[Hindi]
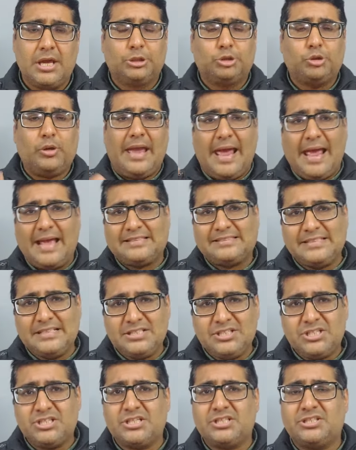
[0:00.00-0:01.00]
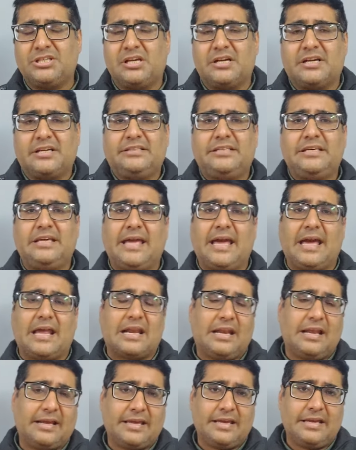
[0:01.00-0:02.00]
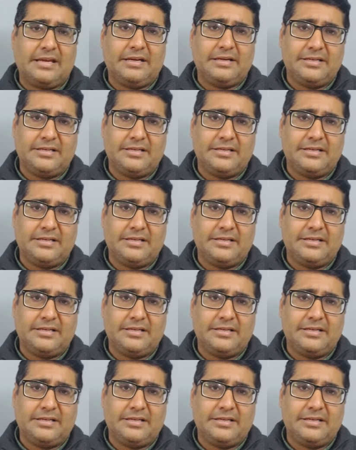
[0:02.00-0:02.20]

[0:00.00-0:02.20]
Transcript: तो ऐसी चीजें चल रही थी केरला के